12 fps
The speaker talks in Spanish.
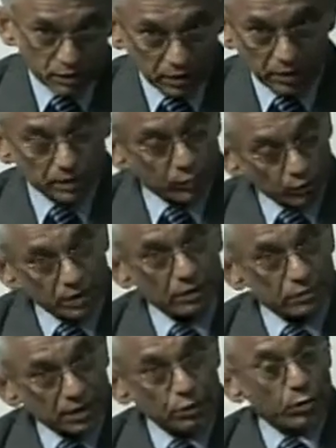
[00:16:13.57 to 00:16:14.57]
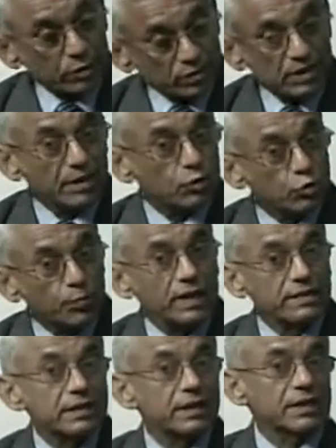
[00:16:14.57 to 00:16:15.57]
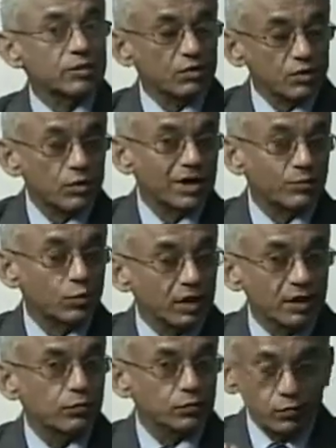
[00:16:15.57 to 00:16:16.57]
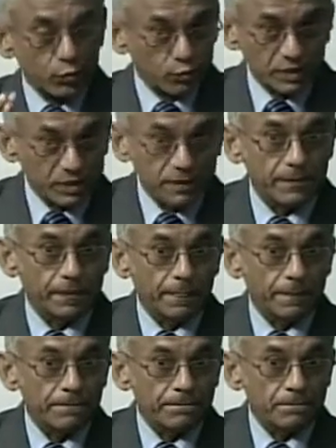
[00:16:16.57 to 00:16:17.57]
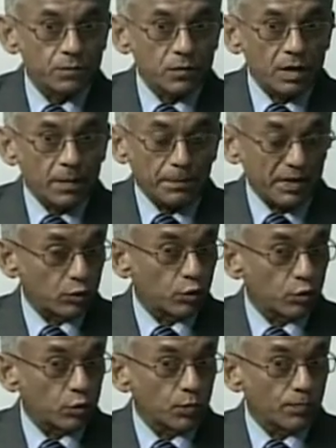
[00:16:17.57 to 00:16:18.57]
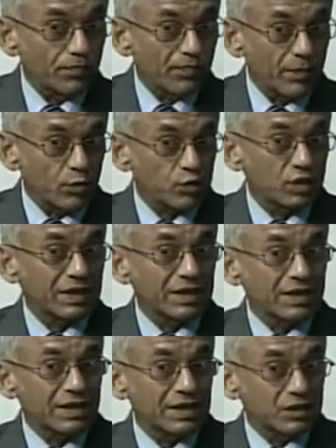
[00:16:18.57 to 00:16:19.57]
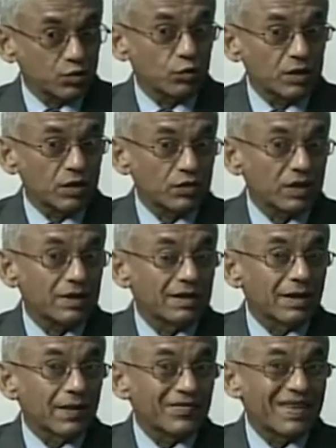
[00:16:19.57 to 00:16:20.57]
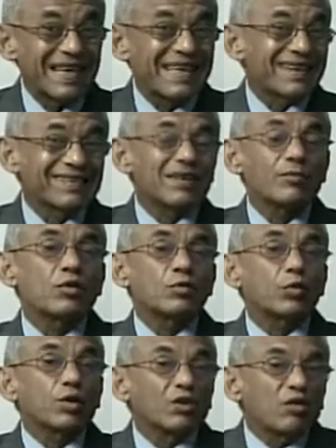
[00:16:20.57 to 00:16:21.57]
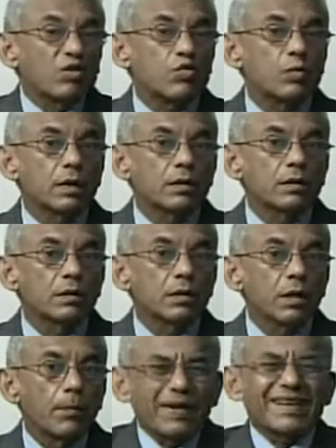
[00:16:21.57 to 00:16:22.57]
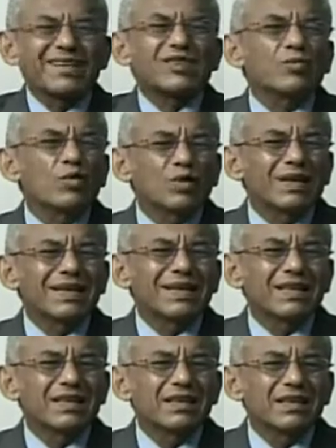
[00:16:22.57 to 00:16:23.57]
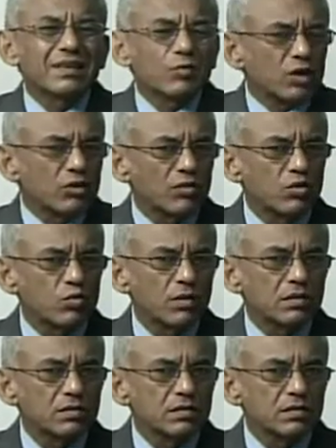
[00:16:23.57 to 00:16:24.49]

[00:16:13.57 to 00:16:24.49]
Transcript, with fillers: Eh, porque el gobierno trata de culparte de la situación al bloqueo. No, no es así. Pero vamos a, a la historia, o sea, ¿de qué ha servido el bloqueo a Cuba? ¿Para qué sirvió el, bloqueo a Cuba?